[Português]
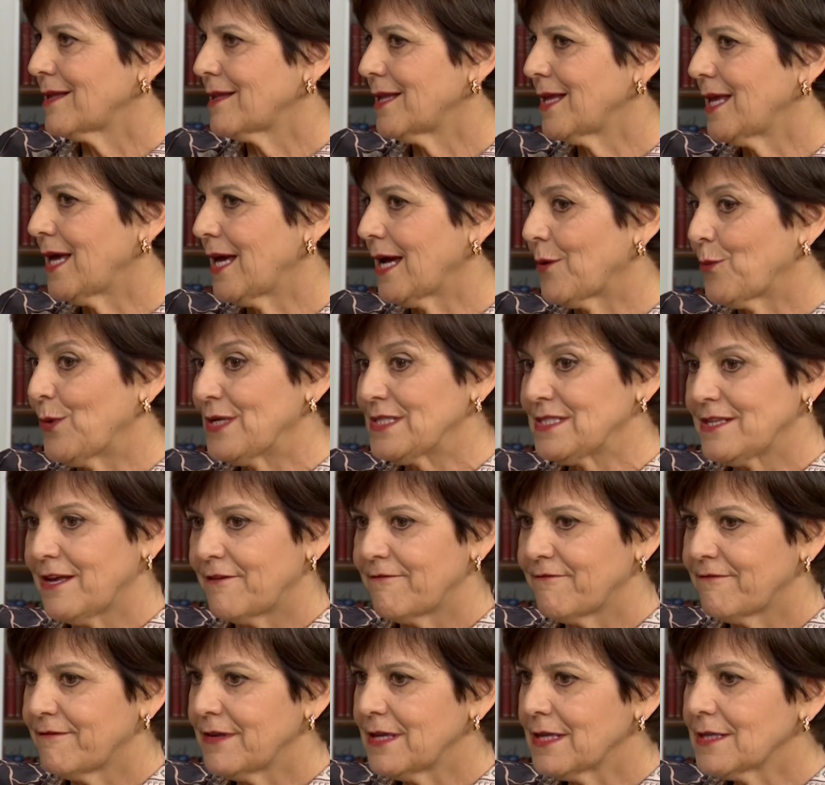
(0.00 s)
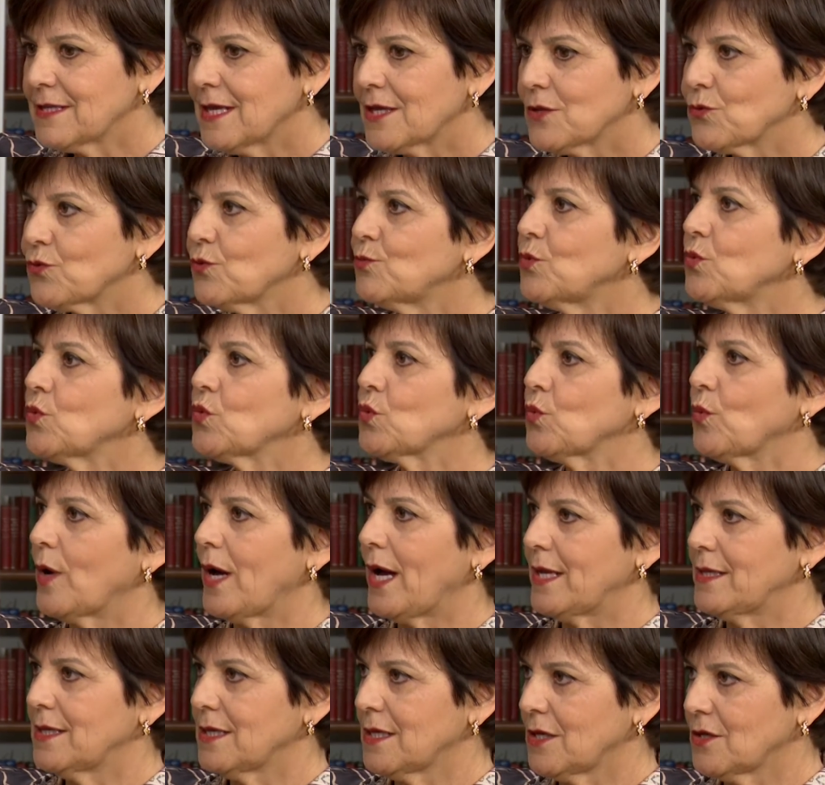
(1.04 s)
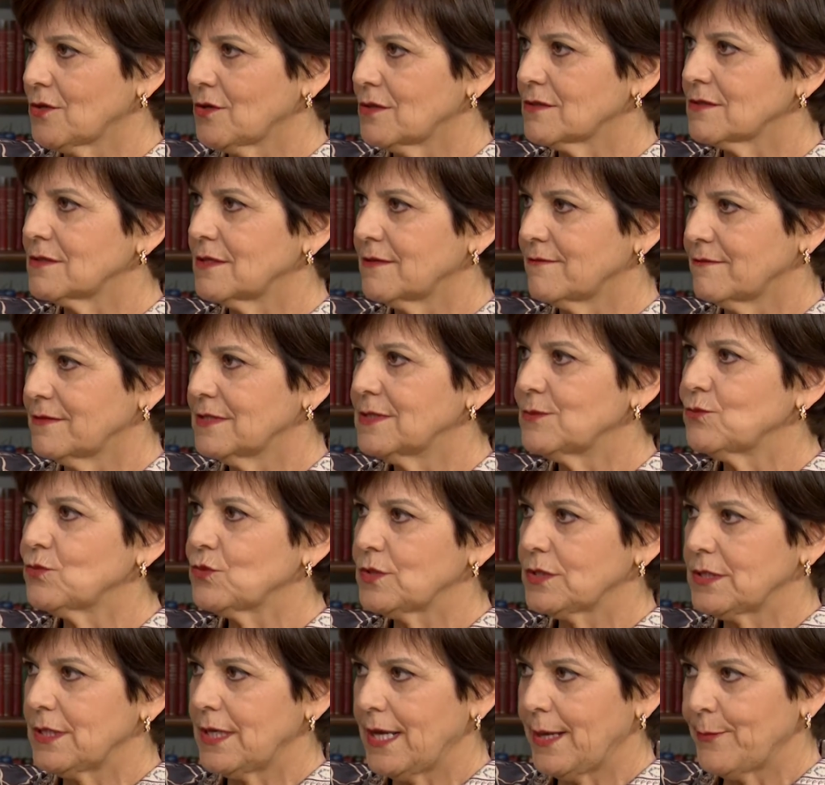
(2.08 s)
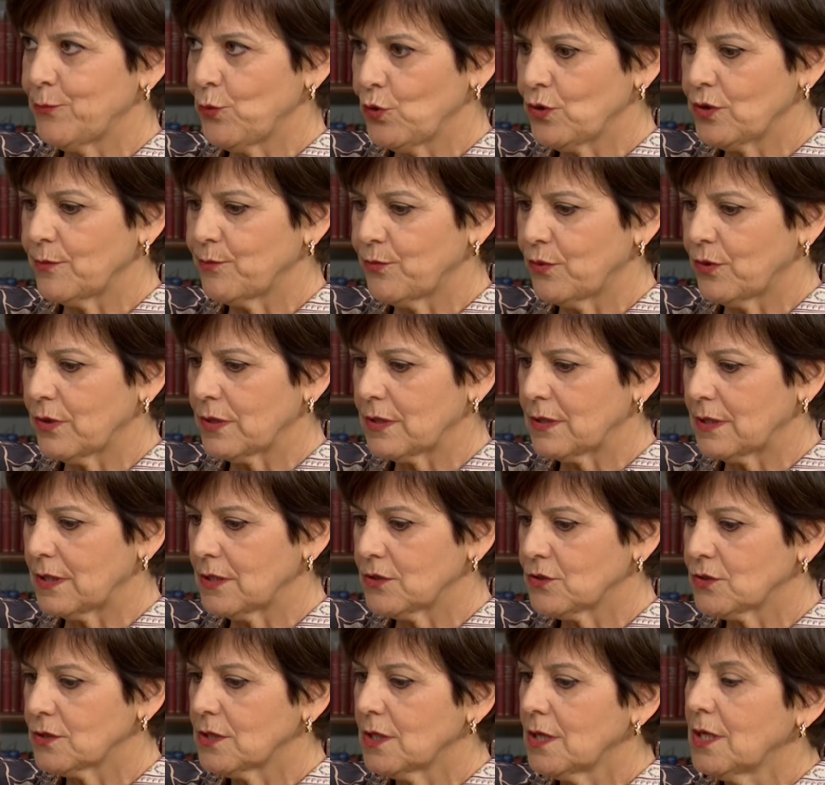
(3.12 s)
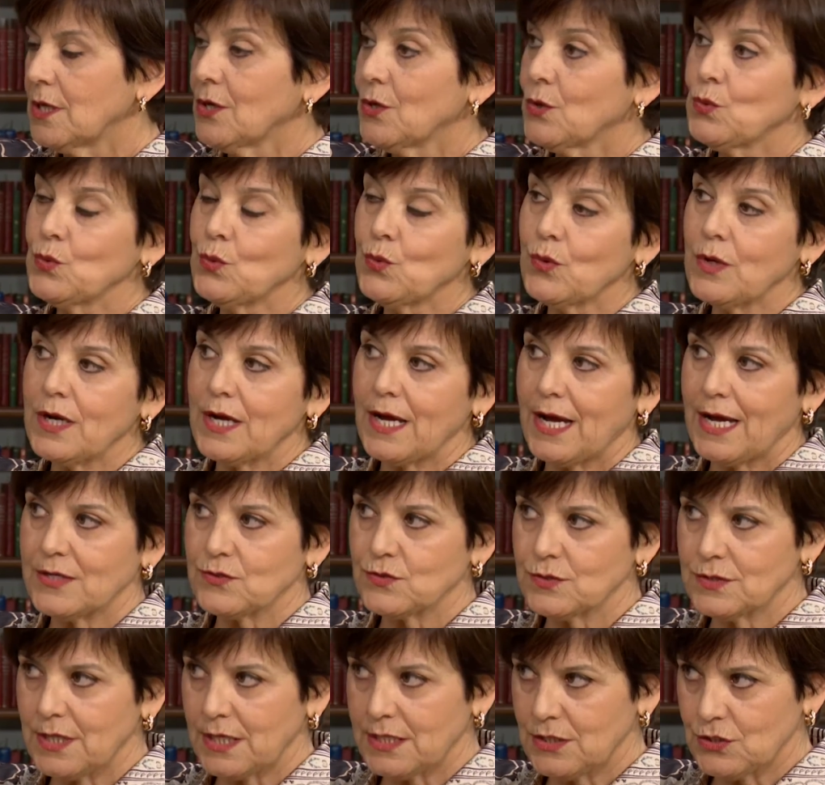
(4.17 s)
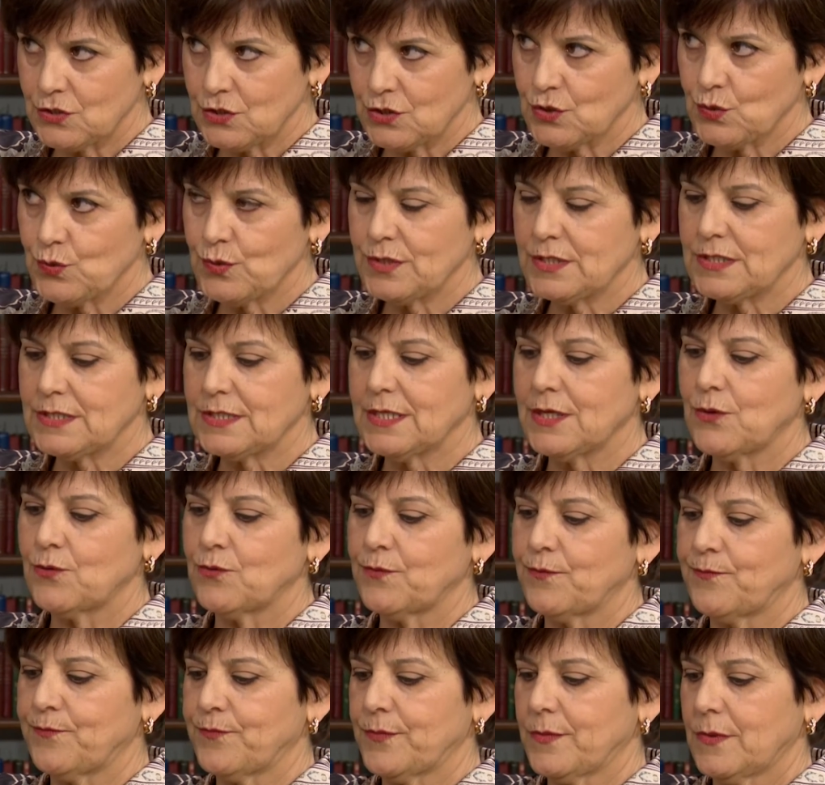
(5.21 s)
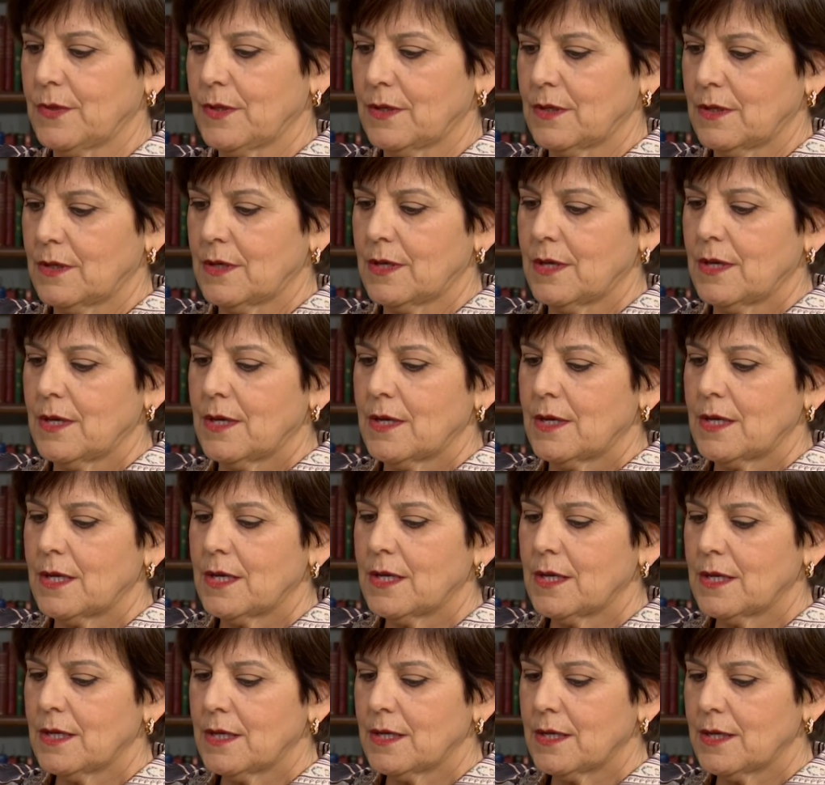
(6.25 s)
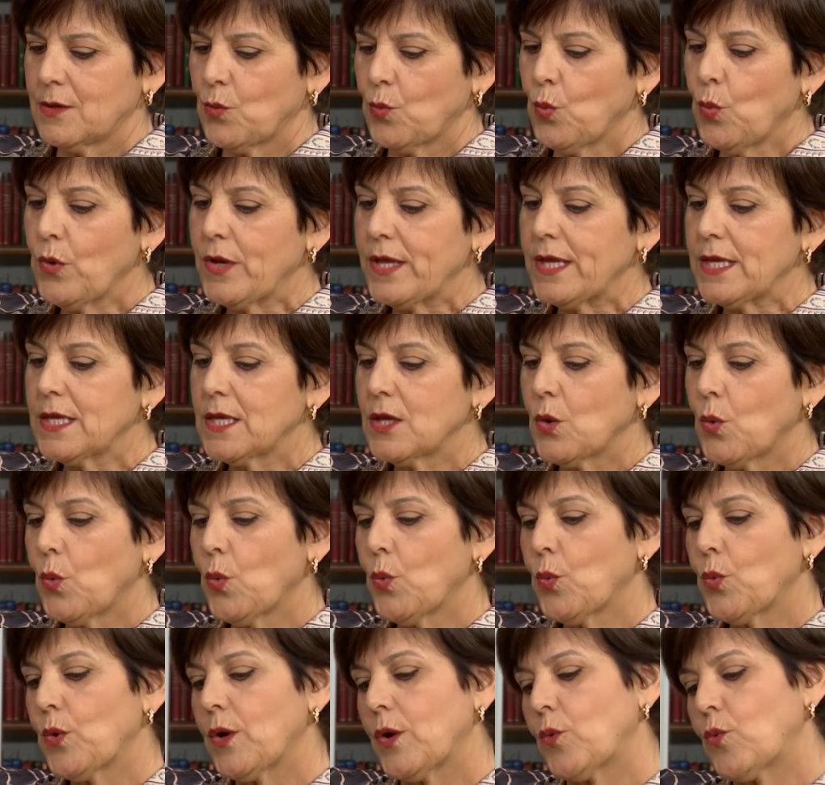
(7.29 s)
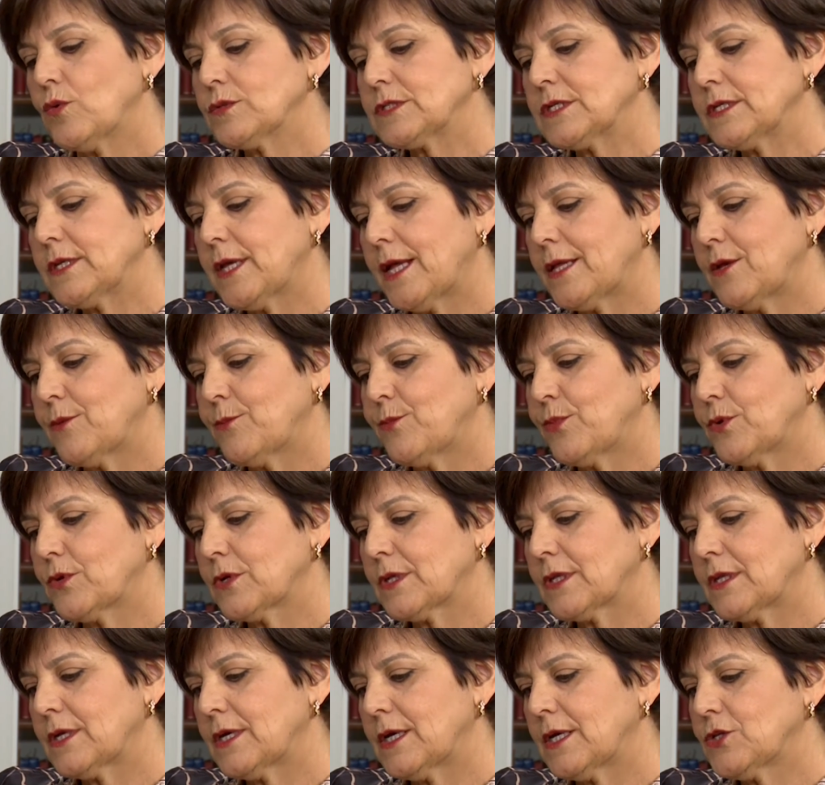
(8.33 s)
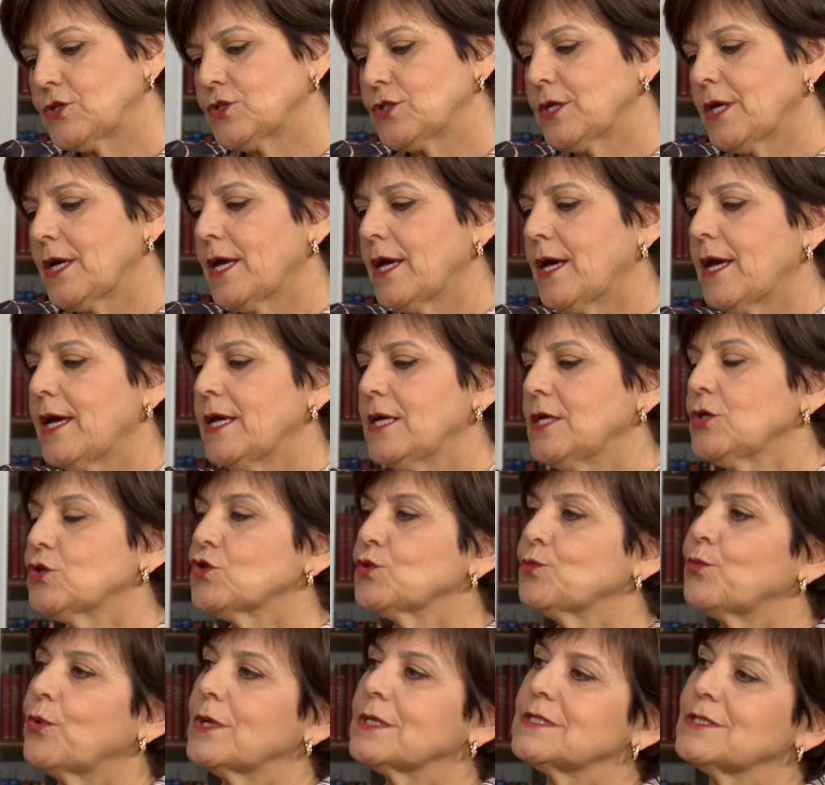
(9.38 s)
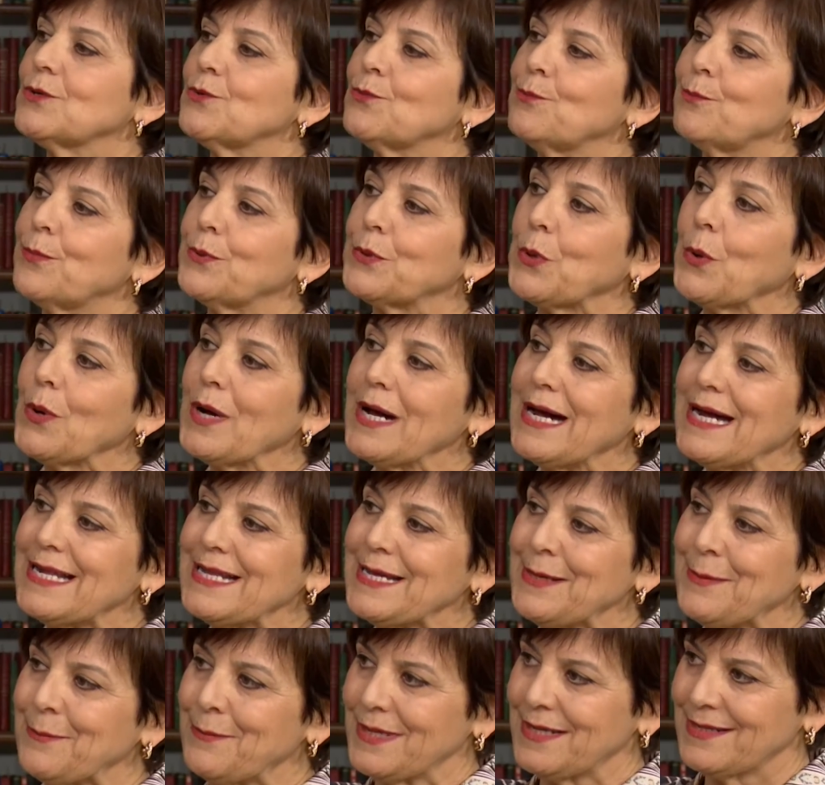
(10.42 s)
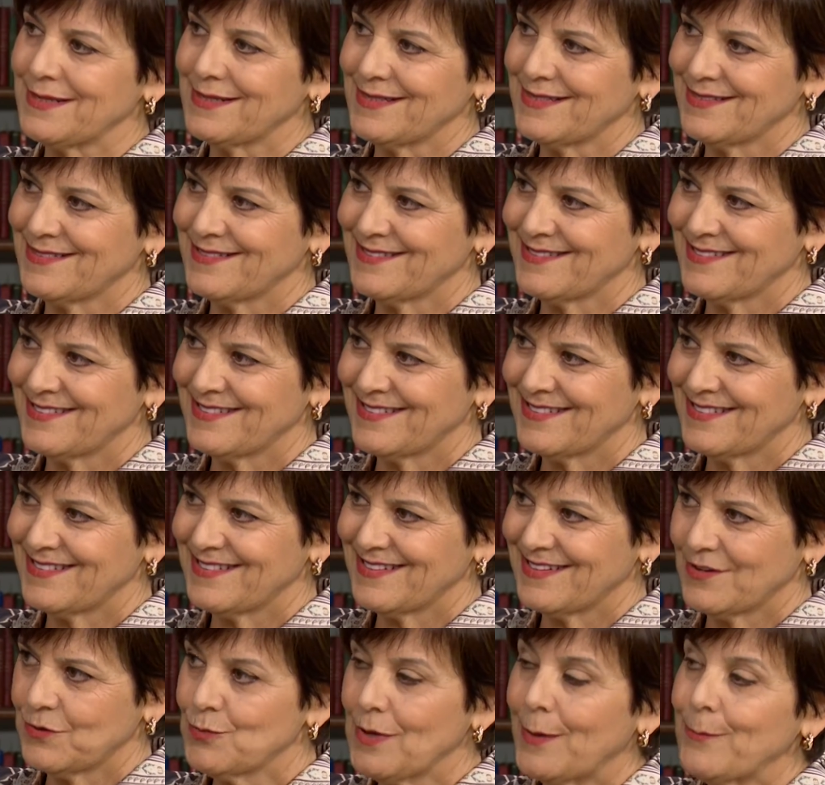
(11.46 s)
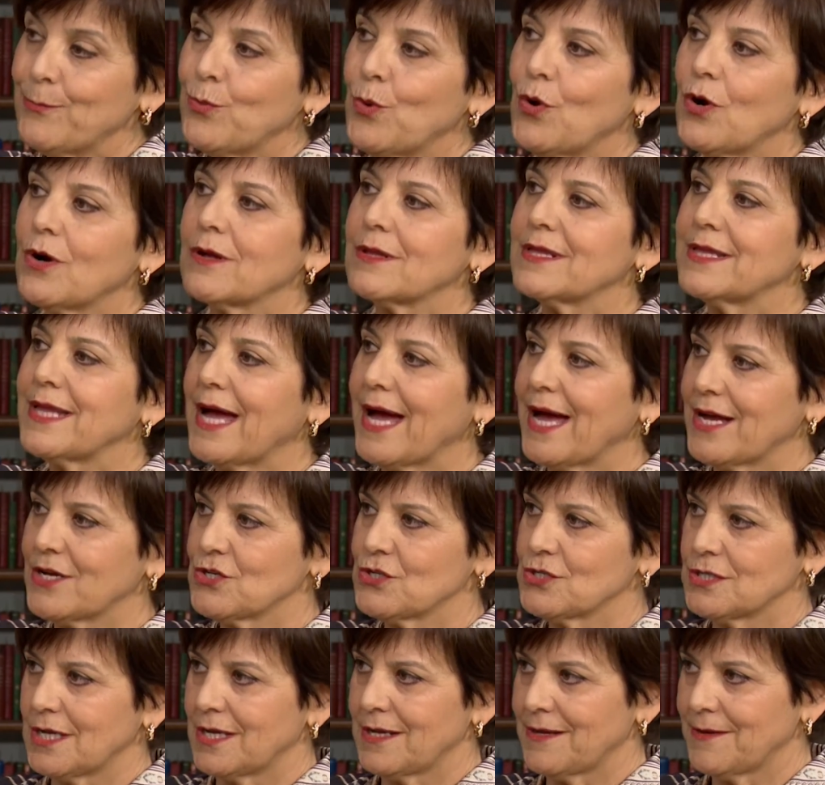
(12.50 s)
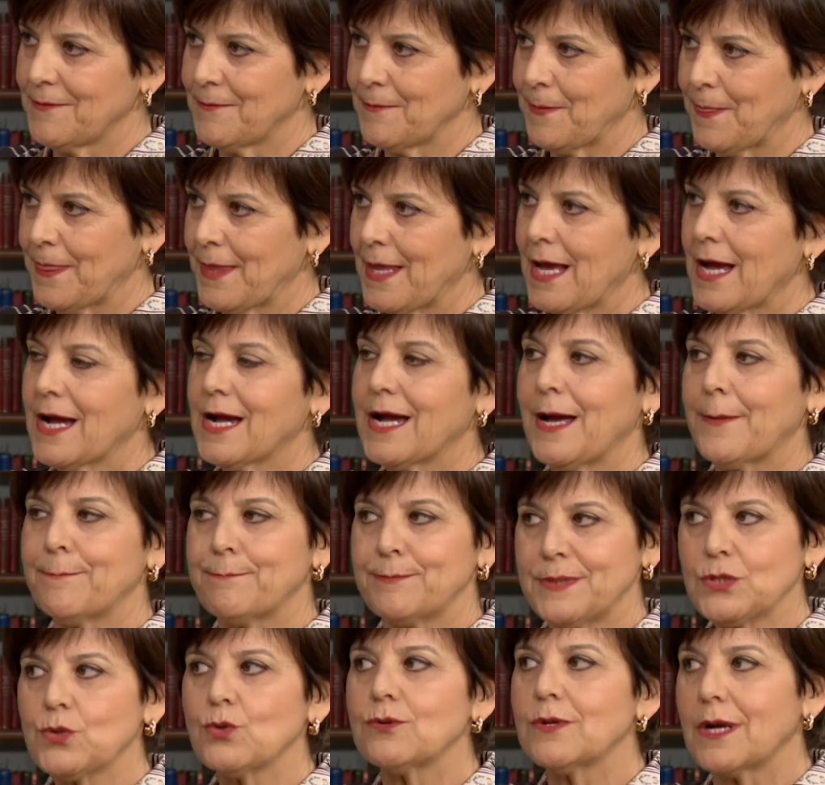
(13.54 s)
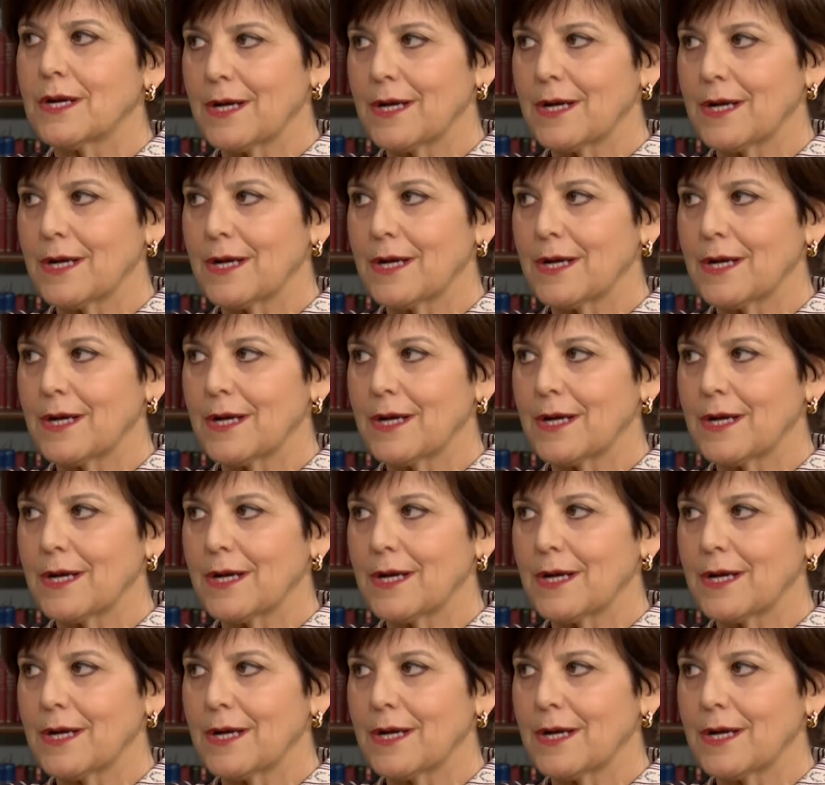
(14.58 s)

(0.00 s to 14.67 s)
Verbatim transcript: né, com essa vida tumultuada que nós levamos, é muito importante. No caso da instituição, é, o que, que eu considero importante? Isso pode ser um programa, uma abordagem, capítulo a